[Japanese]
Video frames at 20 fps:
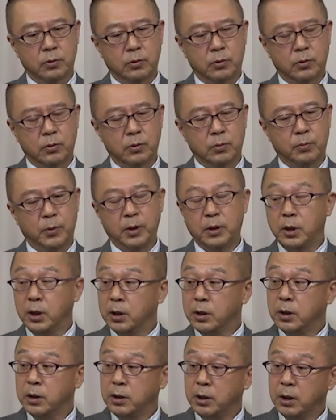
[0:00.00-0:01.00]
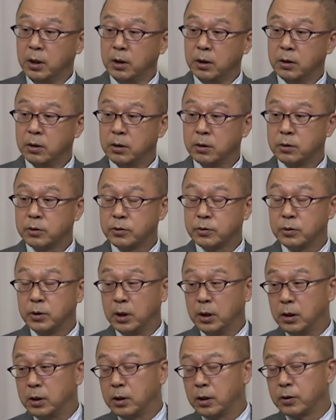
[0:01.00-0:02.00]
のメディアでね作
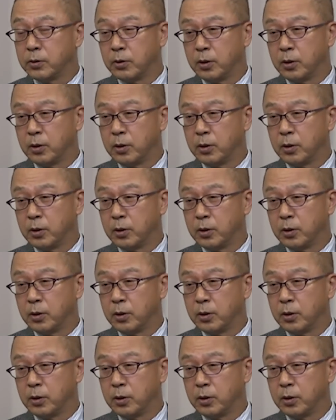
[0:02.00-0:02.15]
られた